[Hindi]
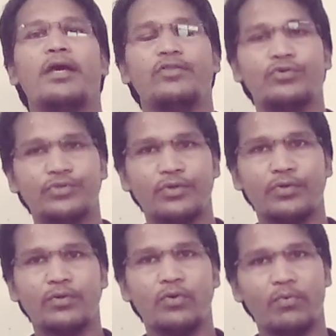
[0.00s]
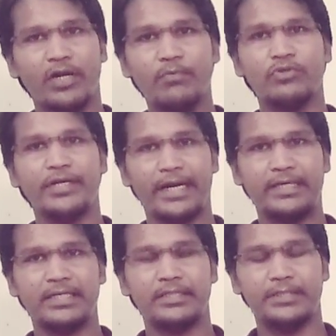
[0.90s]
है दोस्तों वेलकम टू द
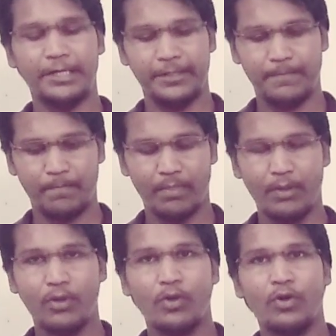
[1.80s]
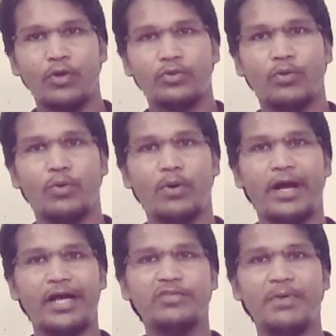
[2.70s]
टेक डिजाइन स्टडी तो
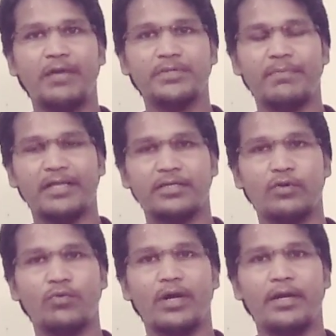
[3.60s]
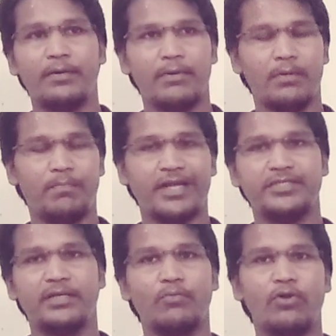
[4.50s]
आज मैं आपसे बात करूंगा
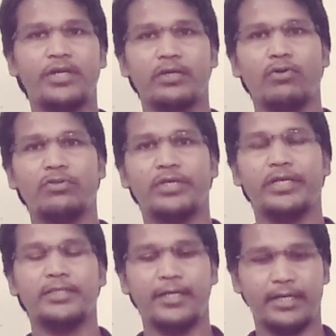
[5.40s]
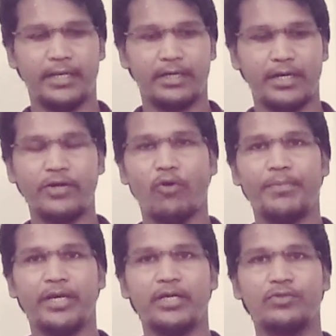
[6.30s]
प्लास्टिक वर्ल्ड टेक्नोलॉजी के अंदर एक नया
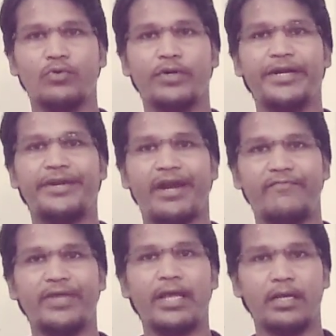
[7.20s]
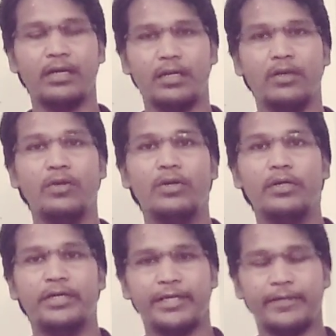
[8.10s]
टॉपिक है जो है ड्राफ्ट एंगल
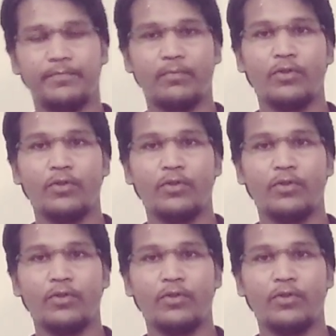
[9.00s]
ठीक है